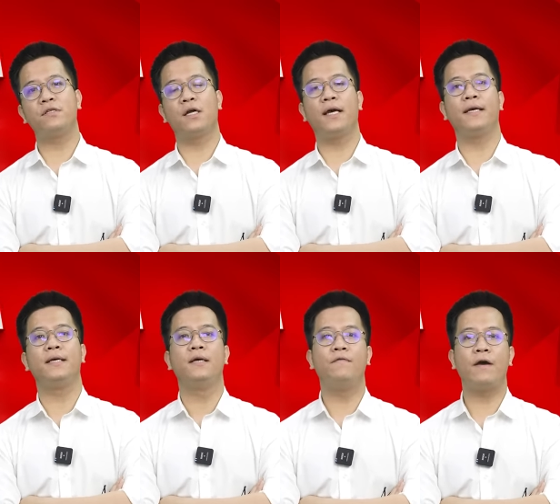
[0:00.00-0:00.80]
và giờ đây
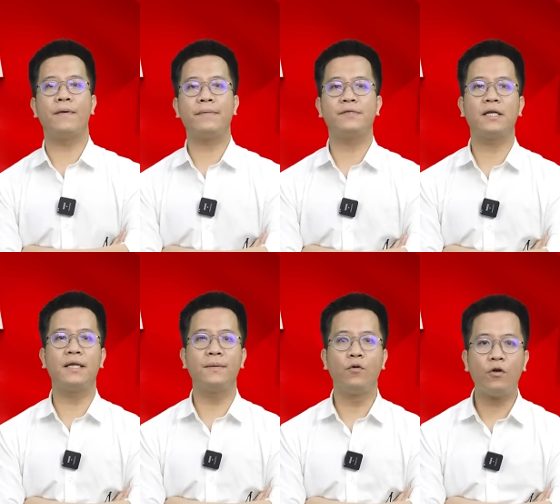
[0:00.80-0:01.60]
VFF sẽ
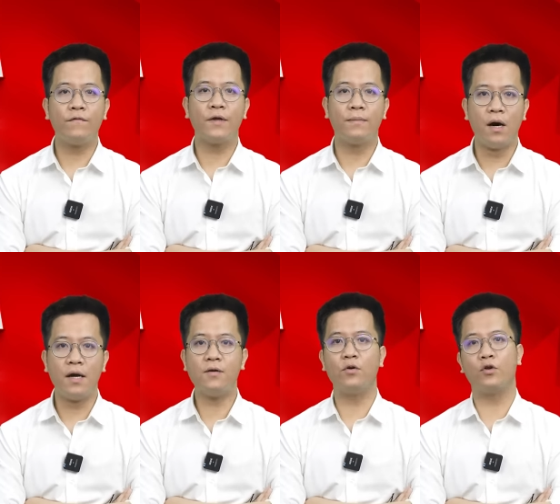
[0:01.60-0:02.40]
tìm huấn luyện viên
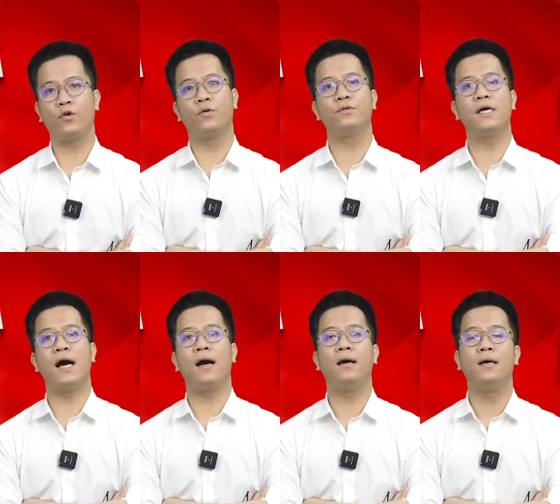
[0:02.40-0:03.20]
mới của đội tuyển quốc gia.